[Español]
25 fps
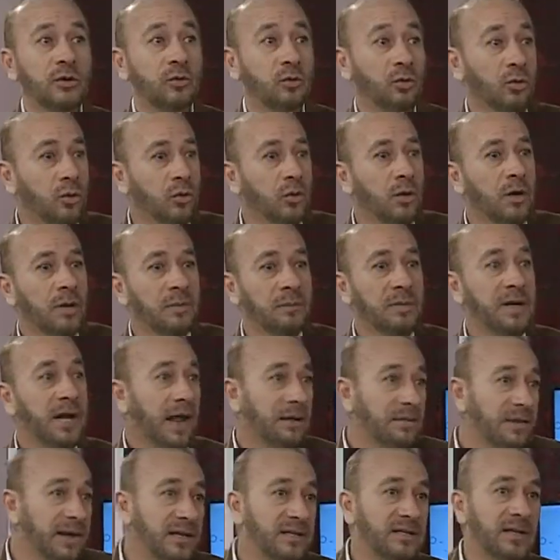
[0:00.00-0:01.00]
tú, mira,
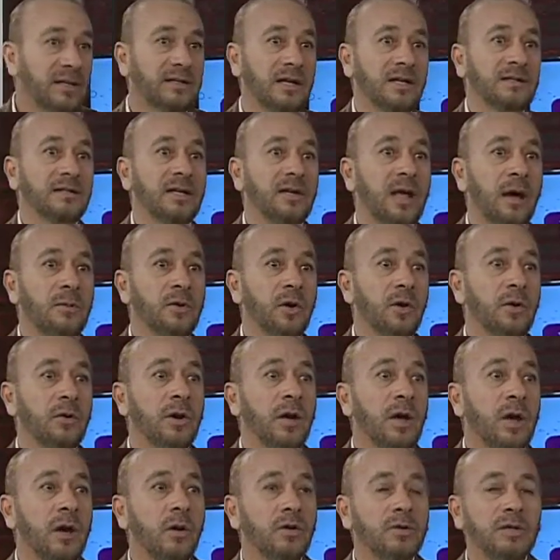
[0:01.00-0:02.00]
ahí vienes atrás del camión.
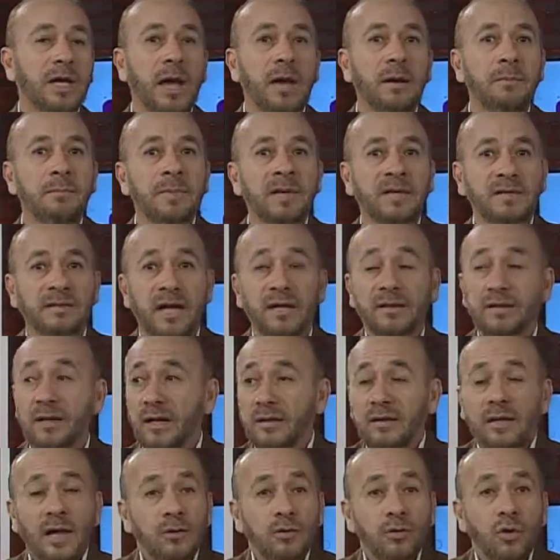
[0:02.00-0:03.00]
O sea, me está
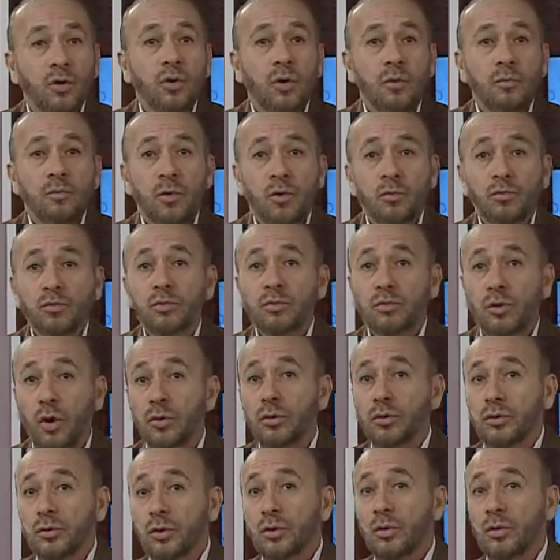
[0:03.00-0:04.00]
tratando como un
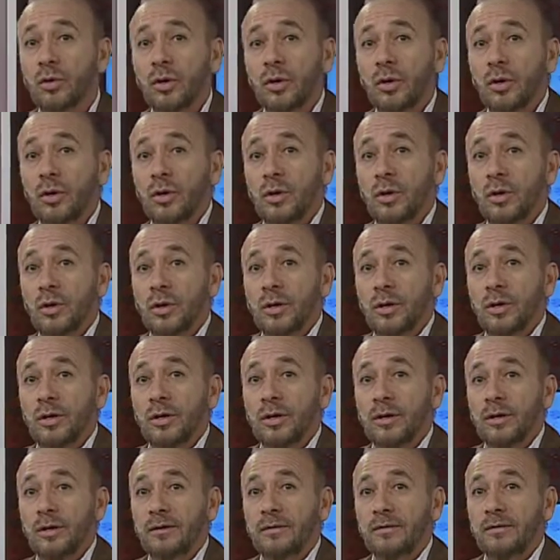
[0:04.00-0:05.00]
tonto.
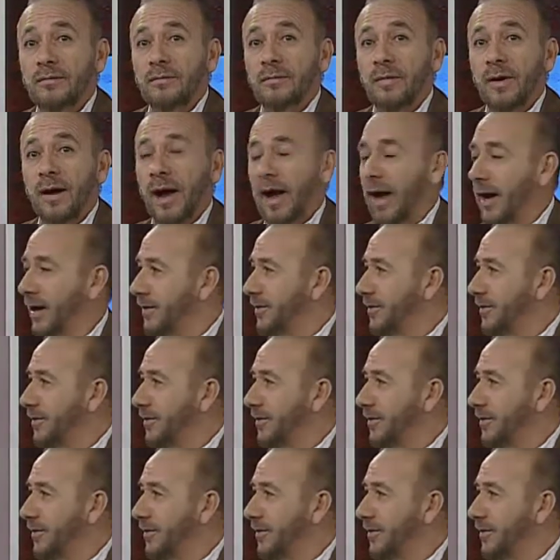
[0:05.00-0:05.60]
Y, ay,